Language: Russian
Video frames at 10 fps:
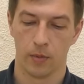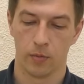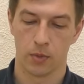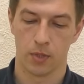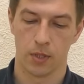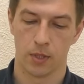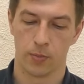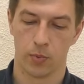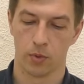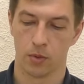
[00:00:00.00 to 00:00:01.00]
Плафон здесь
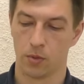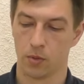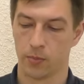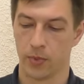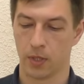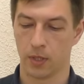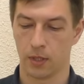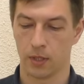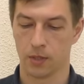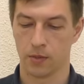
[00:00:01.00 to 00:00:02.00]
полностью из
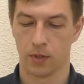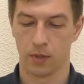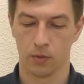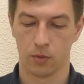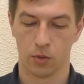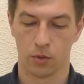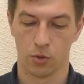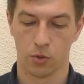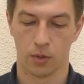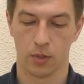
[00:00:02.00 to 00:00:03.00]
металла, цвет его
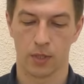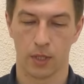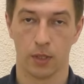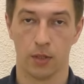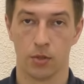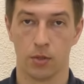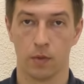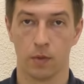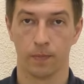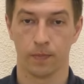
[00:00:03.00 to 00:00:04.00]
черный с
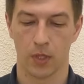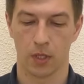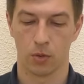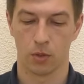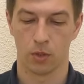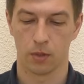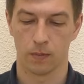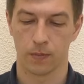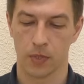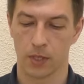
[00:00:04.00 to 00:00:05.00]
коричневым, такое
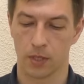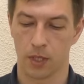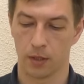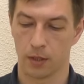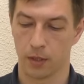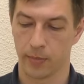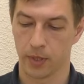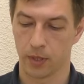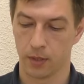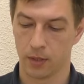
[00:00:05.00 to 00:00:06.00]
состаренное
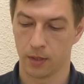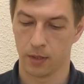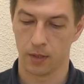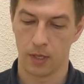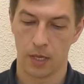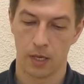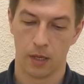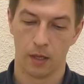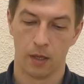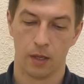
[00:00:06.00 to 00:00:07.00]
покрытие.
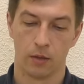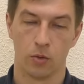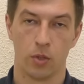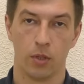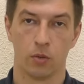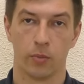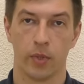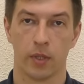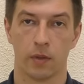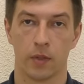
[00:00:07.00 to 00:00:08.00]
Внутри он
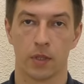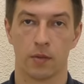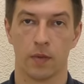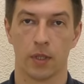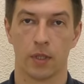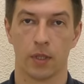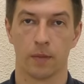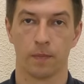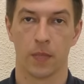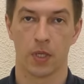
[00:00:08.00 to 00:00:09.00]
белого
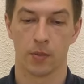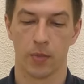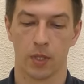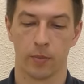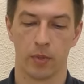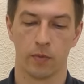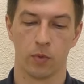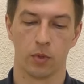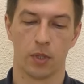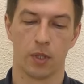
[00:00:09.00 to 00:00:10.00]
цвета, размеры
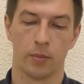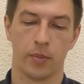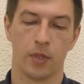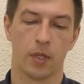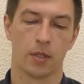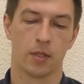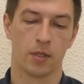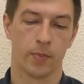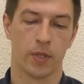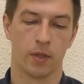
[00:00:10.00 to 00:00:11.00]
плафона
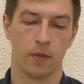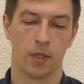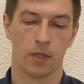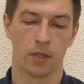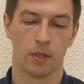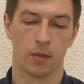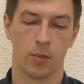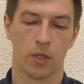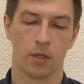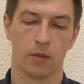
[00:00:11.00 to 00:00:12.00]
15,5
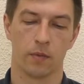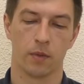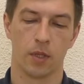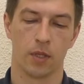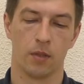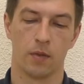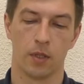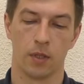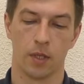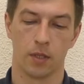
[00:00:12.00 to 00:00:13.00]
см на
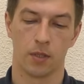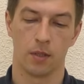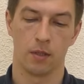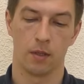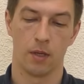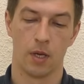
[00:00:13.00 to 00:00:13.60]
19